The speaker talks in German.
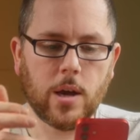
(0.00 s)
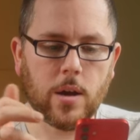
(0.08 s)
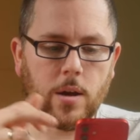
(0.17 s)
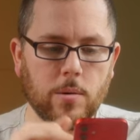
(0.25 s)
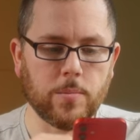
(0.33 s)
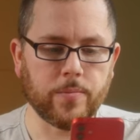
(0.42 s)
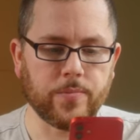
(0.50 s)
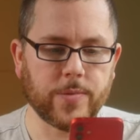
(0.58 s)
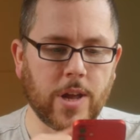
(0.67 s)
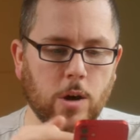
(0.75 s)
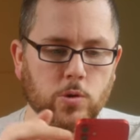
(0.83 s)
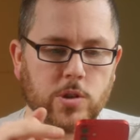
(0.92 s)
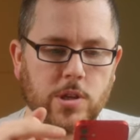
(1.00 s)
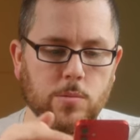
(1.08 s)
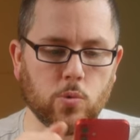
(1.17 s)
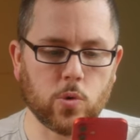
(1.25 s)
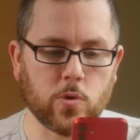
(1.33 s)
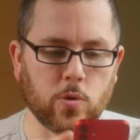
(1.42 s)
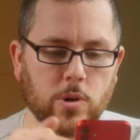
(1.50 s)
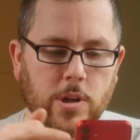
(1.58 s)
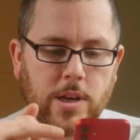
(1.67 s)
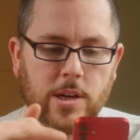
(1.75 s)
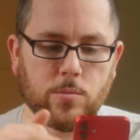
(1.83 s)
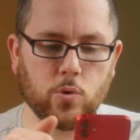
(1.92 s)
ähm, einen Haustiermodus und einen
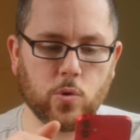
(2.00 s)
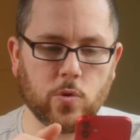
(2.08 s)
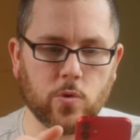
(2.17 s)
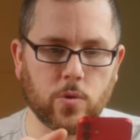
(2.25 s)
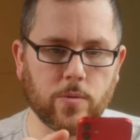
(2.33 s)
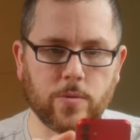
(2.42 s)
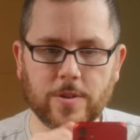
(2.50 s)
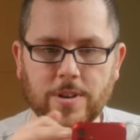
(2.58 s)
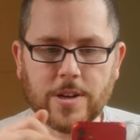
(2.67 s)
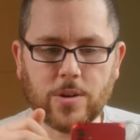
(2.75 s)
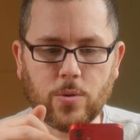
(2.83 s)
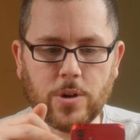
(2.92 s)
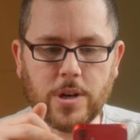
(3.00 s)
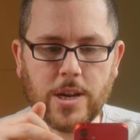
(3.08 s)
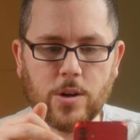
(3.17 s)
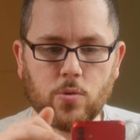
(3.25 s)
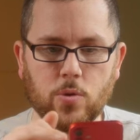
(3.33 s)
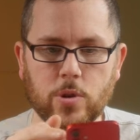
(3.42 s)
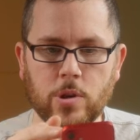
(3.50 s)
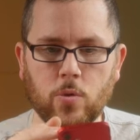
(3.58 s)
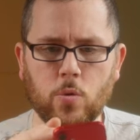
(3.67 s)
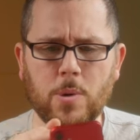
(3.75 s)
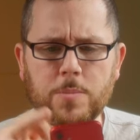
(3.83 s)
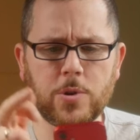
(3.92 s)
Kindermodus und wie gesagt hier unten Eco und
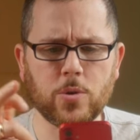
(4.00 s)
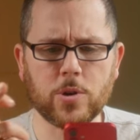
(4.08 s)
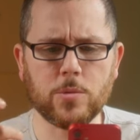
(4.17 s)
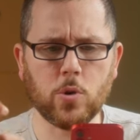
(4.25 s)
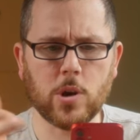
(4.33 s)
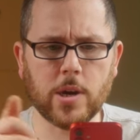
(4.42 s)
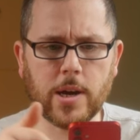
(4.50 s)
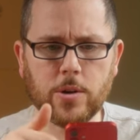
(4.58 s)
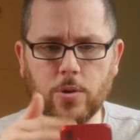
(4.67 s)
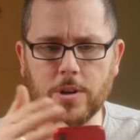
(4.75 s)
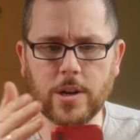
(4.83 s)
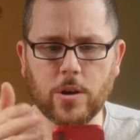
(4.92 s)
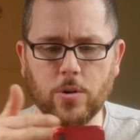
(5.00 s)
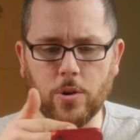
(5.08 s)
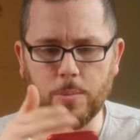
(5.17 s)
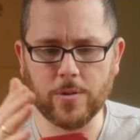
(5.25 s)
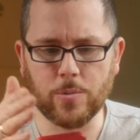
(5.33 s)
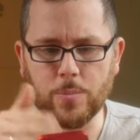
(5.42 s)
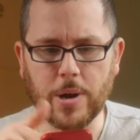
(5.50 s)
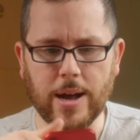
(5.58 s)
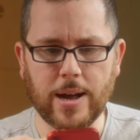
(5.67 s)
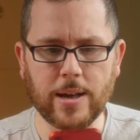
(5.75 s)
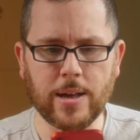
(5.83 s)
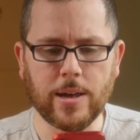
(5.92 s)
hier oben habt ihr noch die Möglichkeit, euch dann auch nochmal so ein
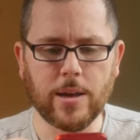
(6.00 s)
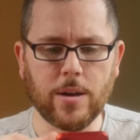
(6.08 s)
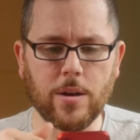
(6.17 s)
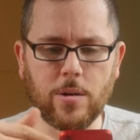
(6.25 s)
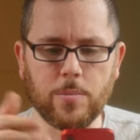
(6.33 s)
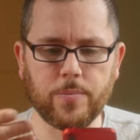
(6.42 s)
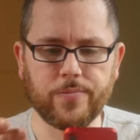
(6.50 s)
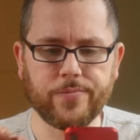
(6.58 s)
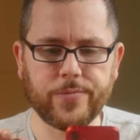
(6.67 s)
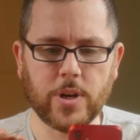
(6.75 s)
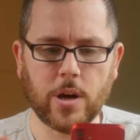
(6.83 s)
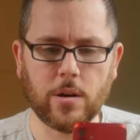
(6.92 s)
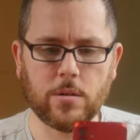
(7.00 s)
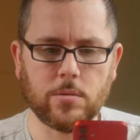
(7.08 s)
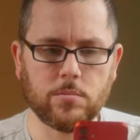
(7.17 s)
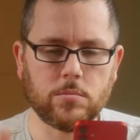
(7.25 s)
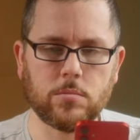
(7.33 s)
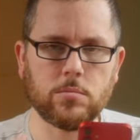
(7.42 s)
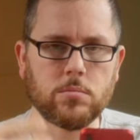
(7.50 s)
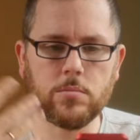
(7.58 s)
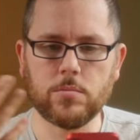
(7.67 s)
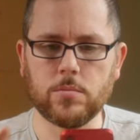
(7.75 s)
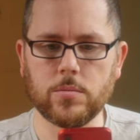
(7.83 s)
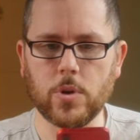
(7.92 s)
paar ähm, ja,
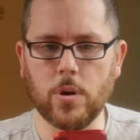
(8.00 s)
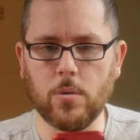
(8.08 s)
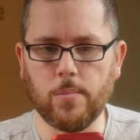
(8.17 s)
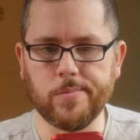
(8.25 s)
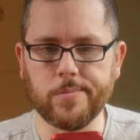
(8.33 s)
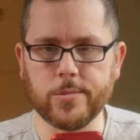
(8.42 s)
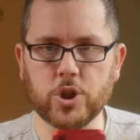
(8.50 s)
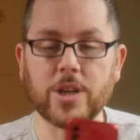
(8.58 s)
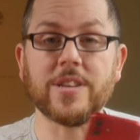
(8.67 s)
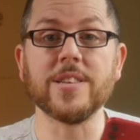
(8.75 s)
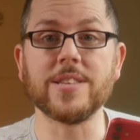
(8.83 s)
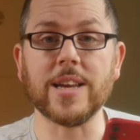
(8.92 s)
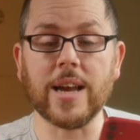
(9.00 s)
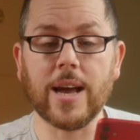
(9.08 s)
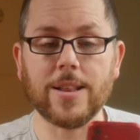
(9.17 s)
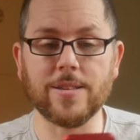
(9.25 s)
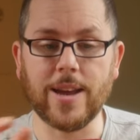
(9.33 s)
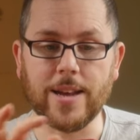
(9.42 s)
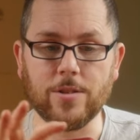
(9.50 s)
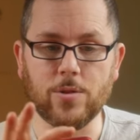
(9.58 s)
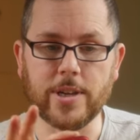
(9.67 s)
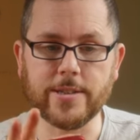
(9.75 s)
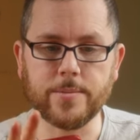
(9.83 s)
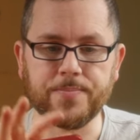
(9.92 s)
ähm, Statistiken anzeigen
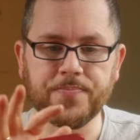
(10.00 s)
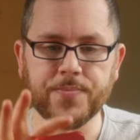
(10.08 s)
zu lassen.